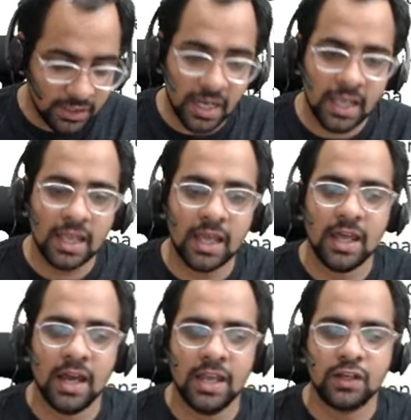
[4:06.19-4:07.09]
తెలంగాణ
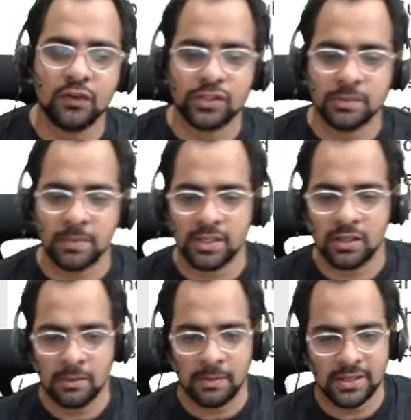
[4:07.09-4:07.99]
హైకోర్టు
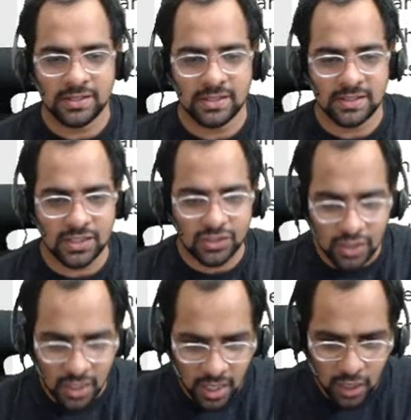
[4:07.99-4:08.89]
పరిధిలో పనిచేసే
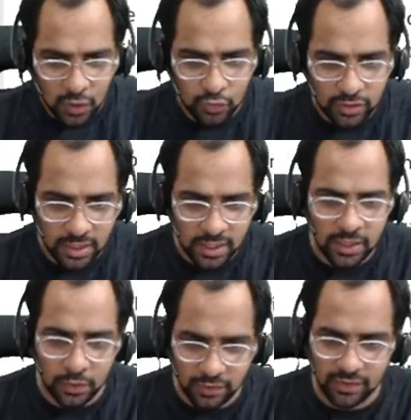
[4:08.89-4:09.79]
జిల్లా కోర్టులకి
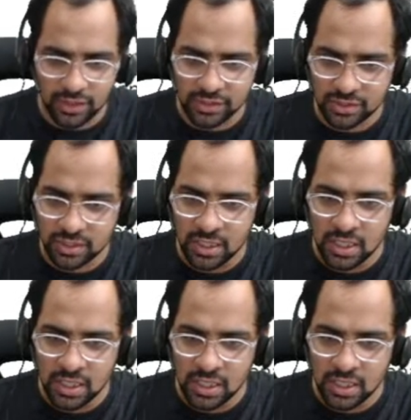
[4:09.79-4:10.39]
నోటిఫికేషన్